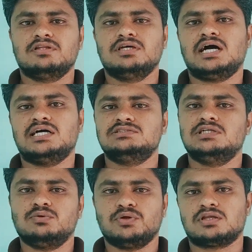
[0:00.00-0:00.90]
வந்து
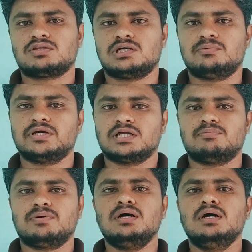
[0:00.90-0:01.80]
அஞ்சடி உயர்த்துறோம்
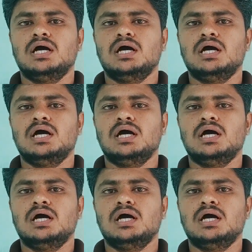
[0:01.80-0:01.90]
அப்படிங்கிறப்ப